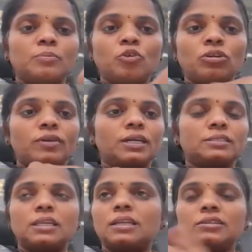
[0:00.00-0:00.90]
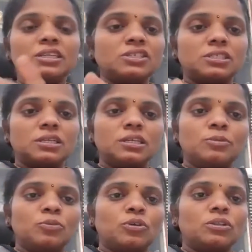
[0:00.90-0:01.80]
போகிற வேகத்தில் எல்லாத்தையும் இடித்து
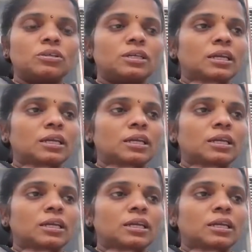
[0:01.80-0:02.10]
தள்ளிட்டு போகிறது